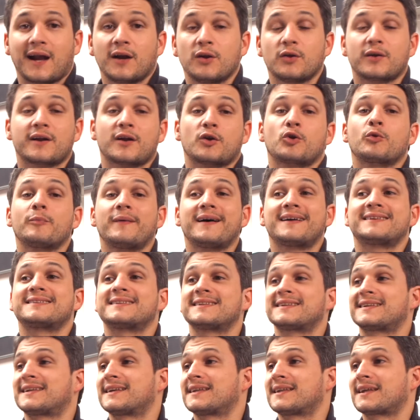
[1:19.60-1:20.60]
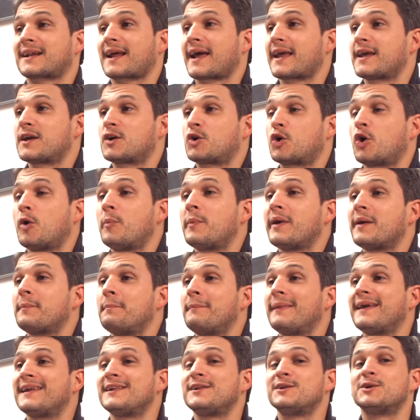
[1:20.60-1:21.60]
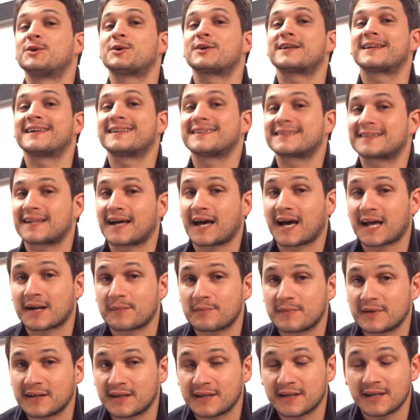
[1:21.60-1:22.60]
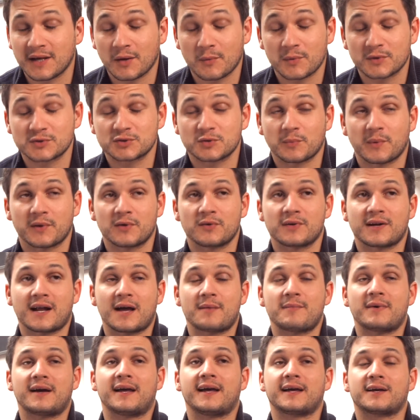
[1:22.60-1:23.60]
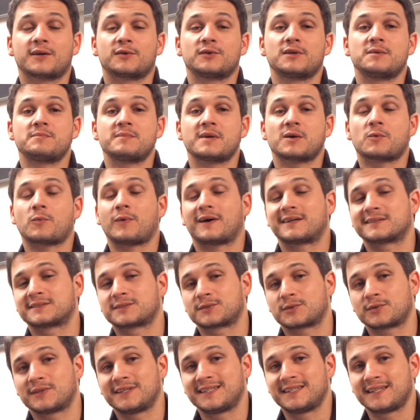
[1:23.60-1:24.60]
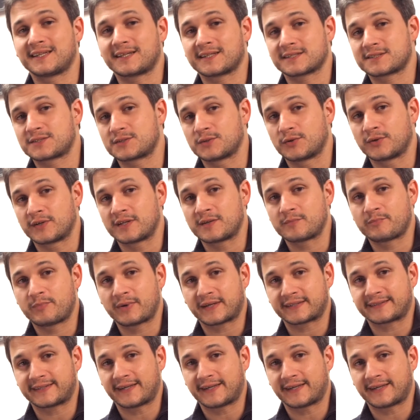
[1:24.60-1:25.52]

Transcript: Allora Roberta ti chiederai come meglio orientarmi in questo panorama, ecco le mie quattro indicazioni per